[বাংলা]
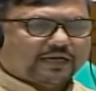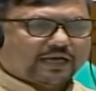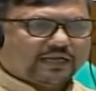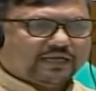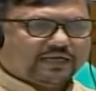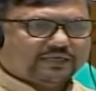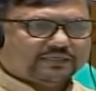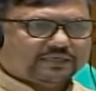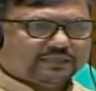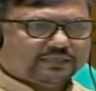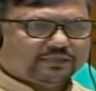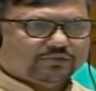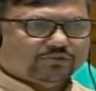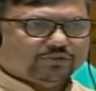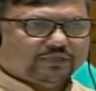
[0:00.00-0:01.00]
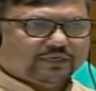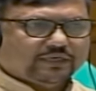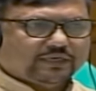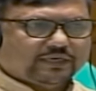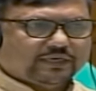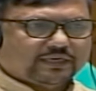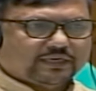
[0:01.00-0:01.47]
কালায়ার সাথে যদি
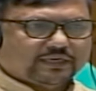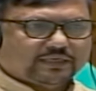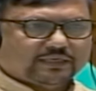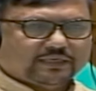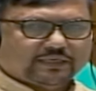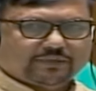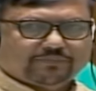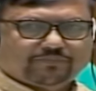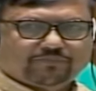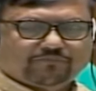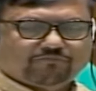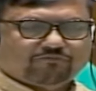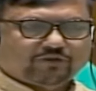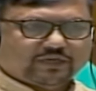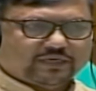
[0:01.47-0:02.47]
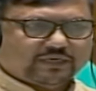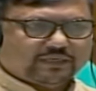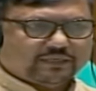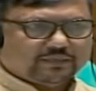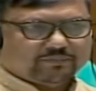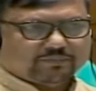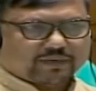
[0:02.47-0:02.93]
এখানে একটি
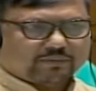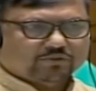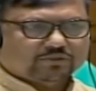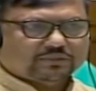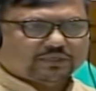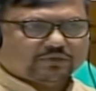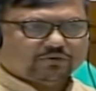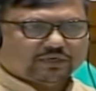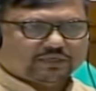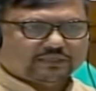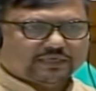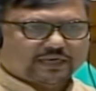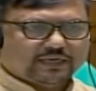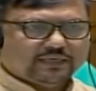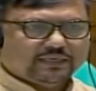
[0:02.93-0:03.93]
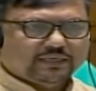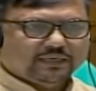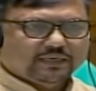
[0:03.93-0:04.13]
ফেরির ব্যবস্থা করা যায়